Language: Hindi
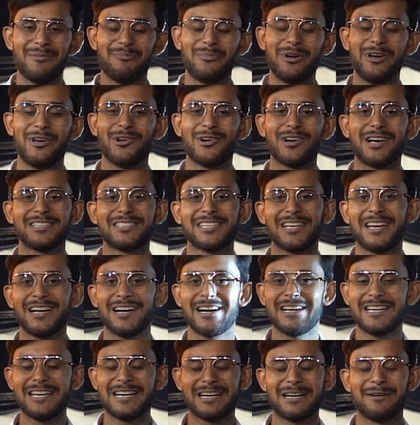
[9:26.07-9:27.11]
वीडियो कैसा
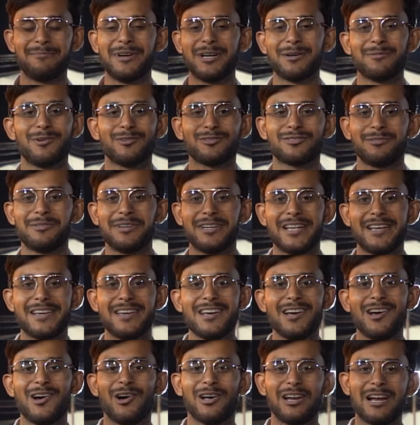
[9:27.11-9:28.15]
लगा ये कमेंट बॉक्स में
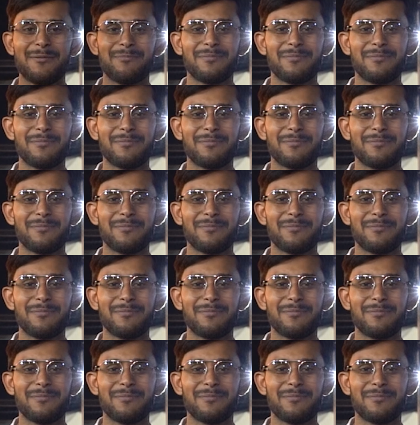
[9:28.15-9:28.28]
बताइए और